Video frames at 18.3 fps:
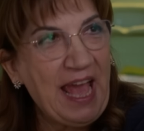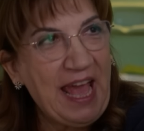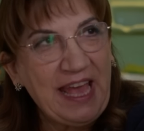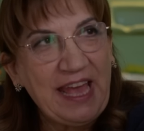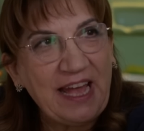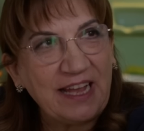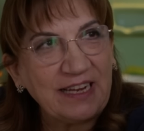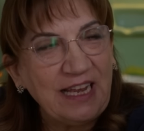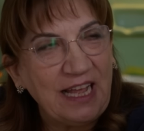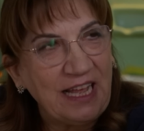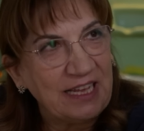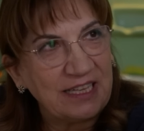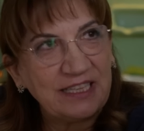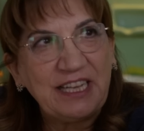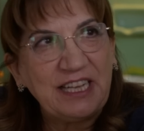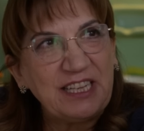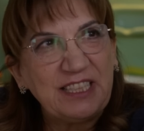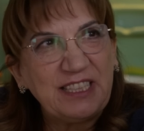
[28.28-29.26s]
eğer
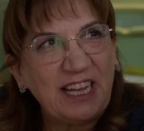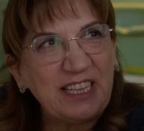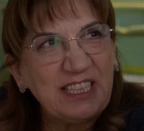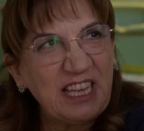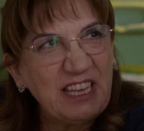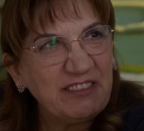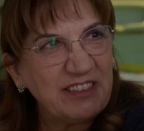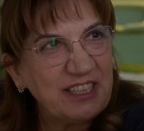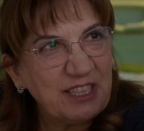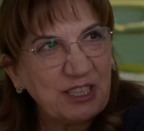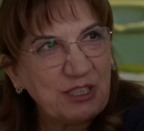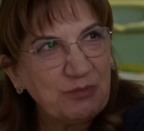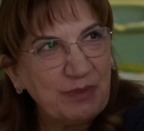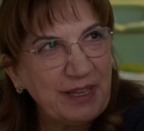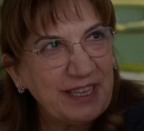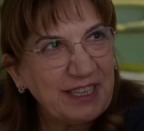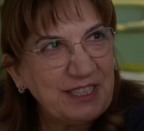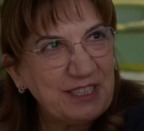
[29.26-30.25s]
yeniden evi
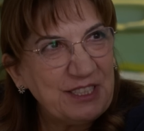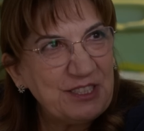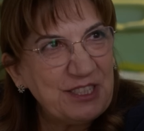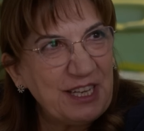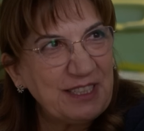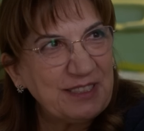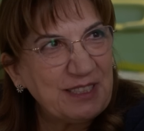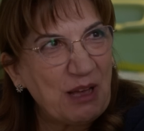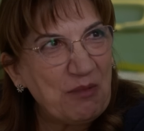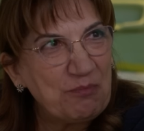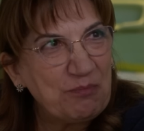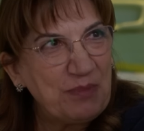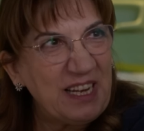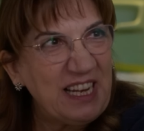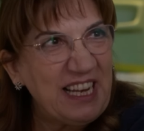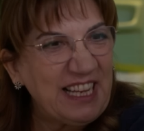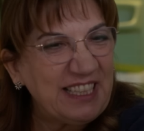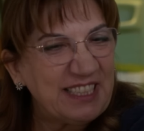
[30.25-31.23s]
yıkmaya gideceksen
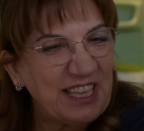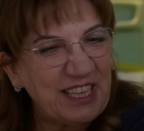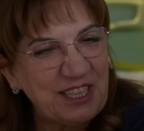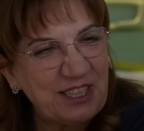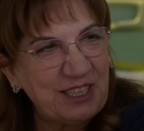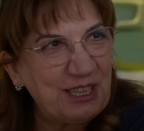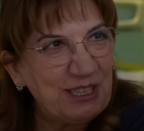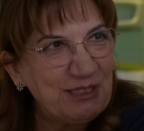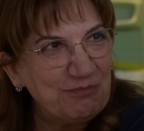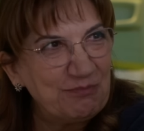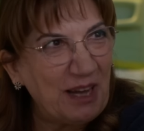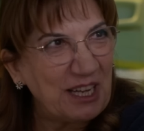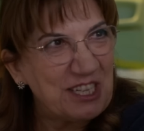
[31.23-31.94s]
birlikte yıkalım